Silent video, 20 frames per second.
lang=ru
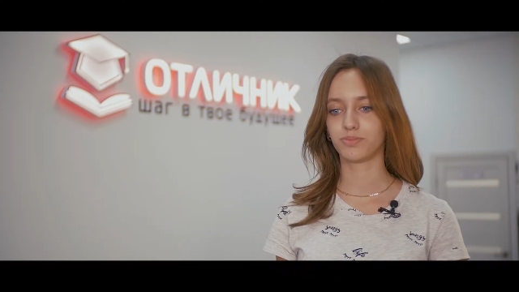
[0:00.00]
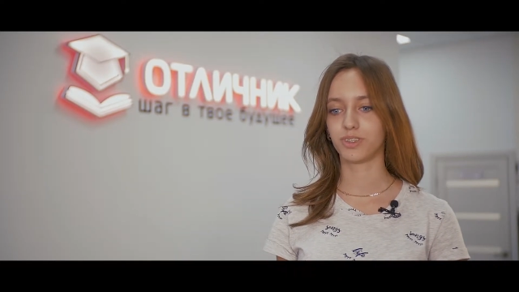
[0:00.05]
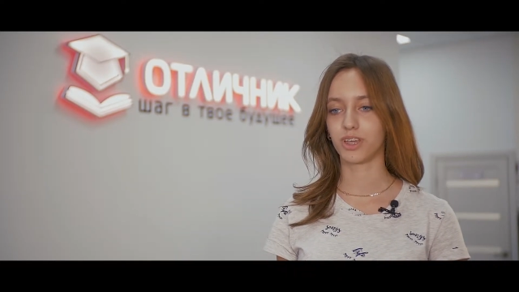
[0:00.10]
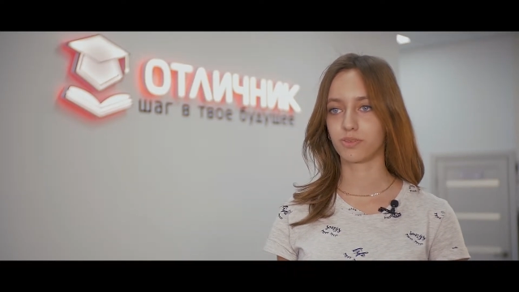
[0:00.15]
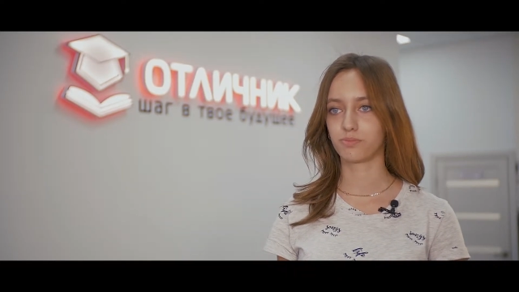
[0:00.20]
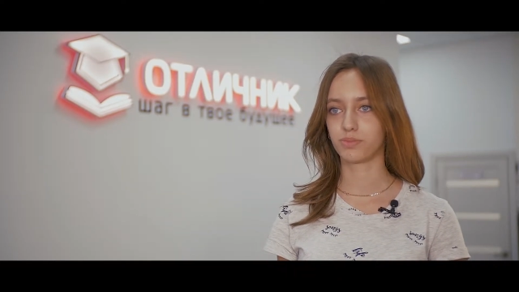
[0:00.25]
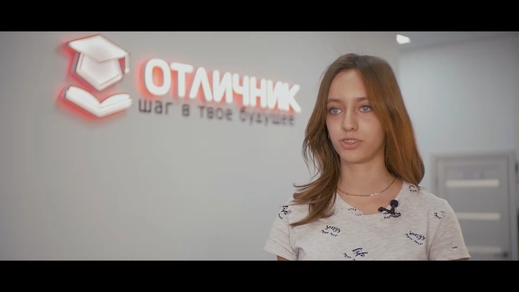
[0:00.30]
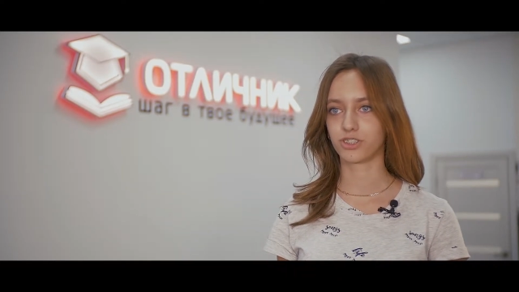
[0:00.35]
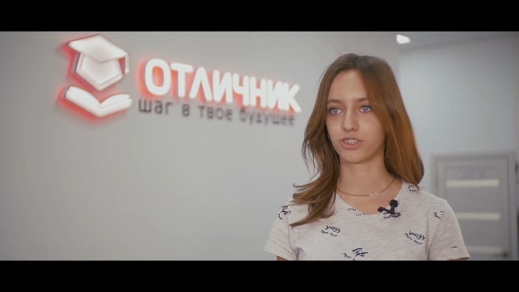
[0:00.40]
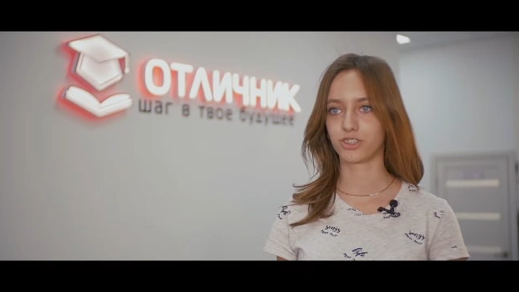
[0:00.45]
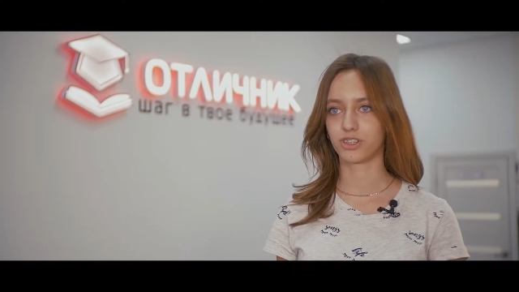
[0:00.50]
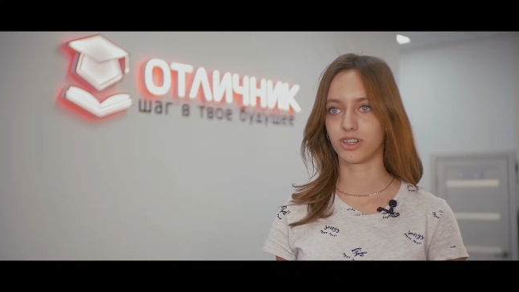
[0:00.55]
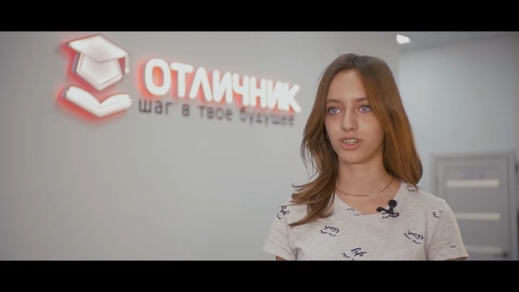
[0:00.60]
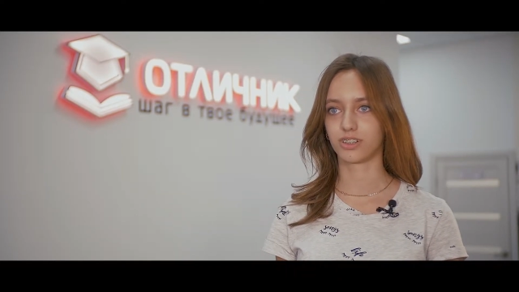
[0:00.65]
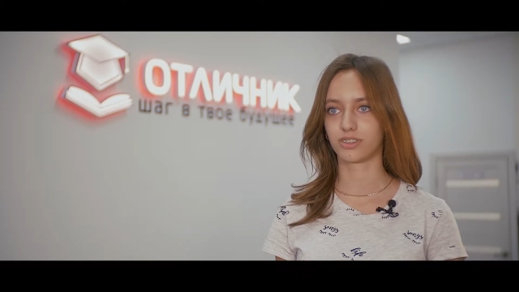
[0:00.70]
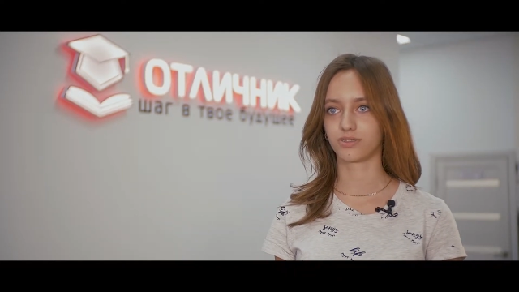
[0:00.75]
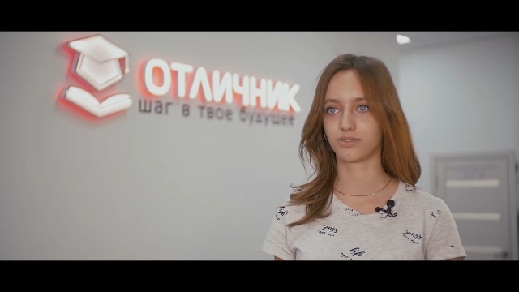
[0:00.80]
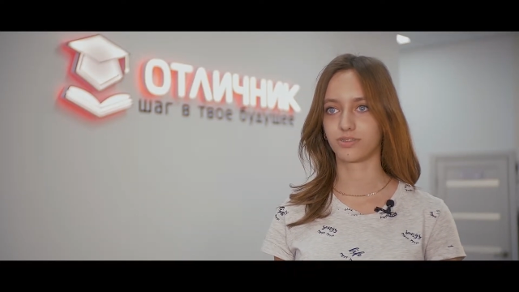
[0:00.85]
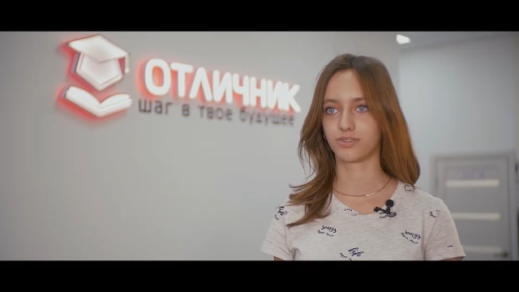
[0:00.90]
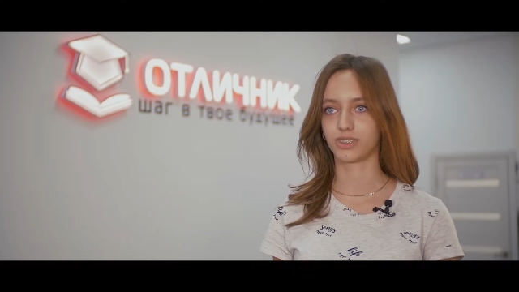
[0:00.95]
Я
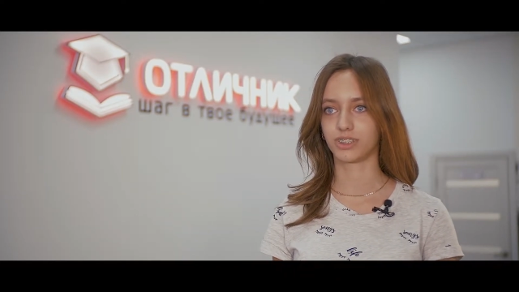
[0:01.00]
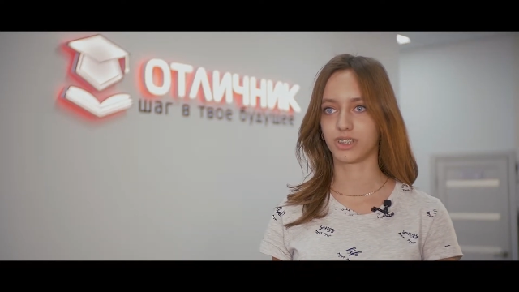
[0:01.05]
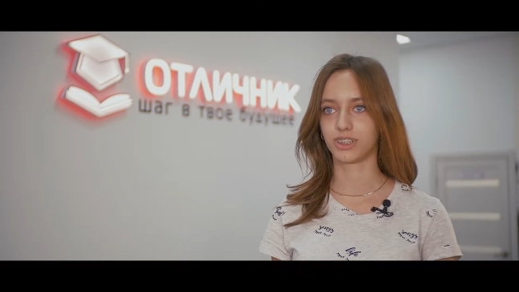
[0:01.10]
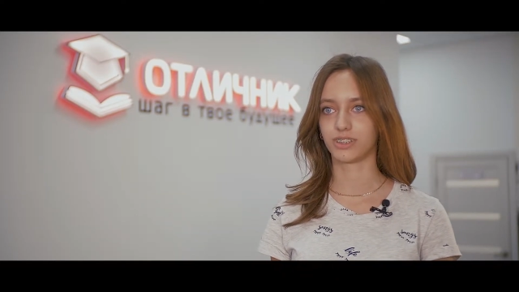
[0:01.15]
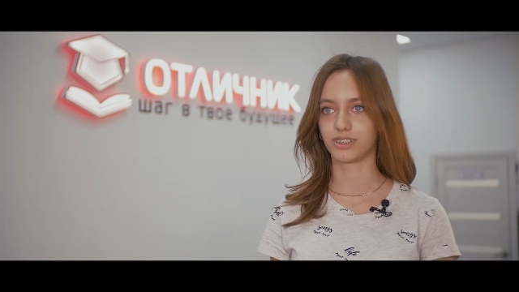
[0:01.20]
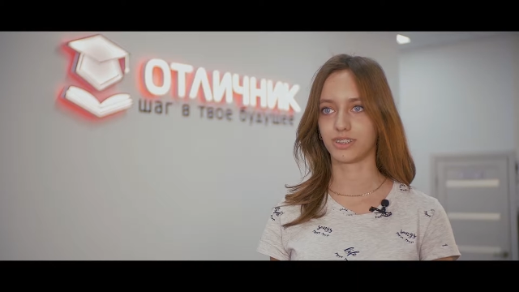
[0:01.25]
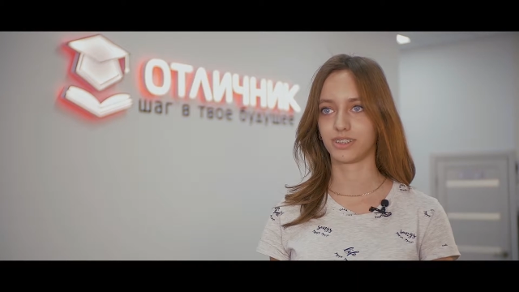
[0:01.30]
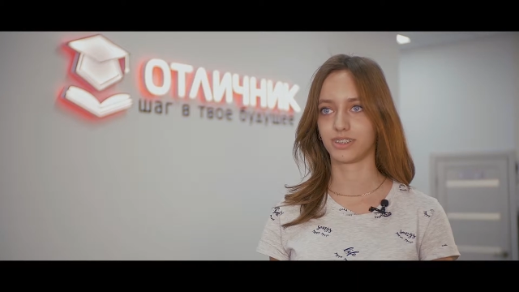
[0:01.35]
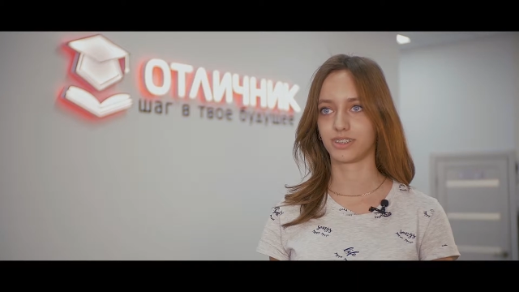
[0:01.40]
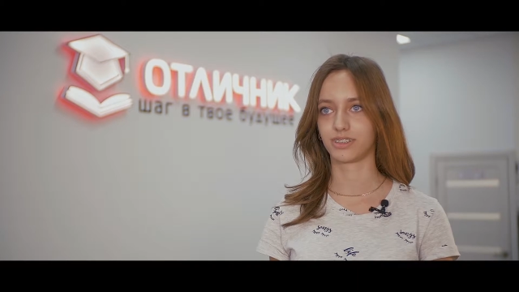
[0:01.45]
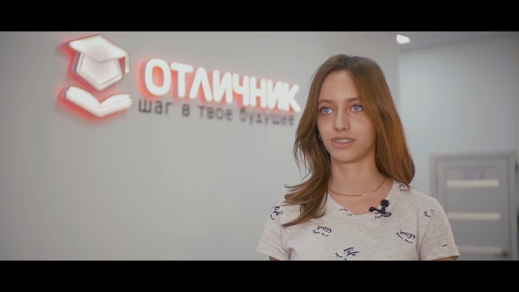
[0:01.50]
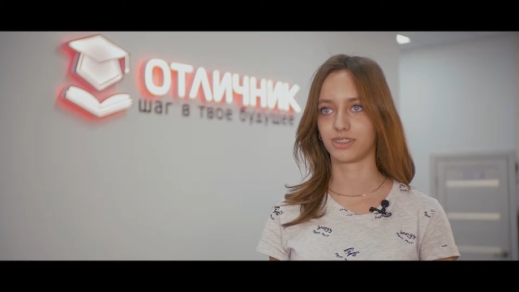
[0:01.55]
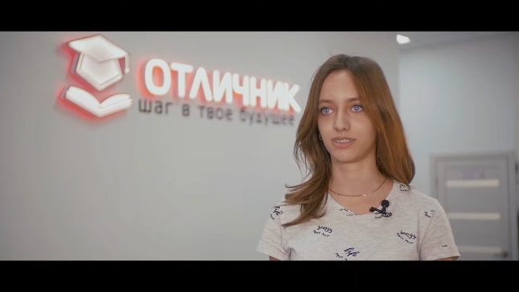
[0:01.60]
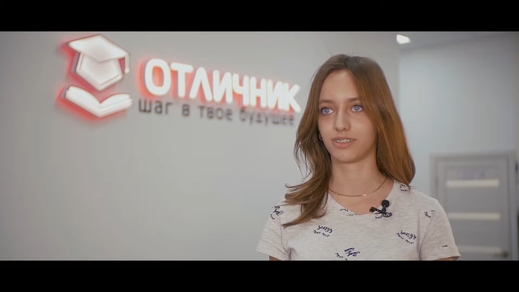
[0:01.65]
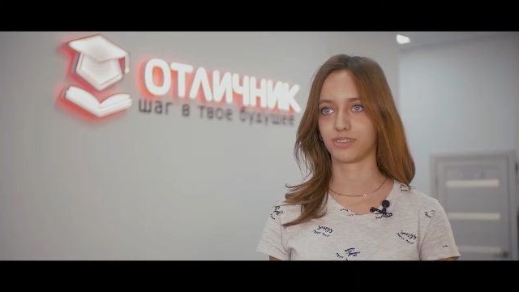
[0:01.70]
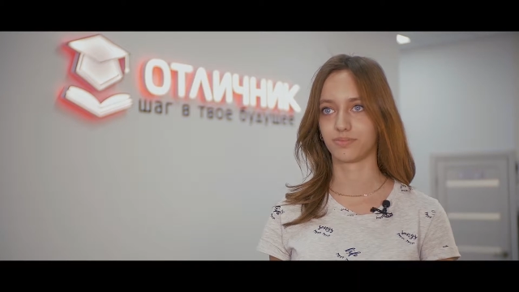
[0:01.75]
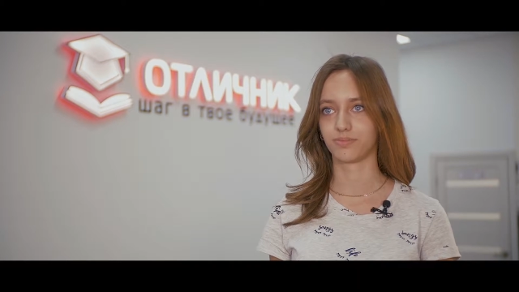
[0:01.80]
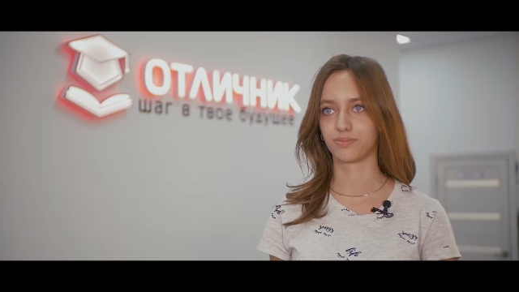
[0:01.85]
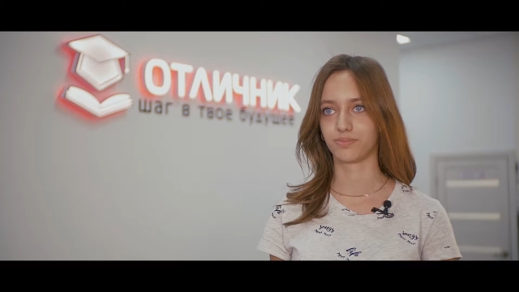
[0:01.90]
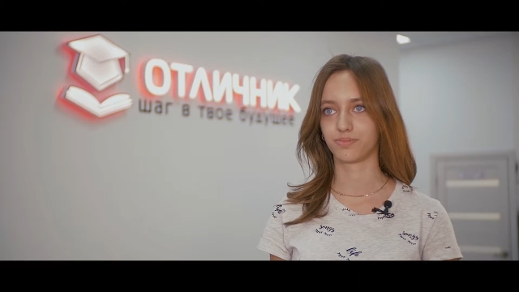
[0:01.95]
пришла в центр э,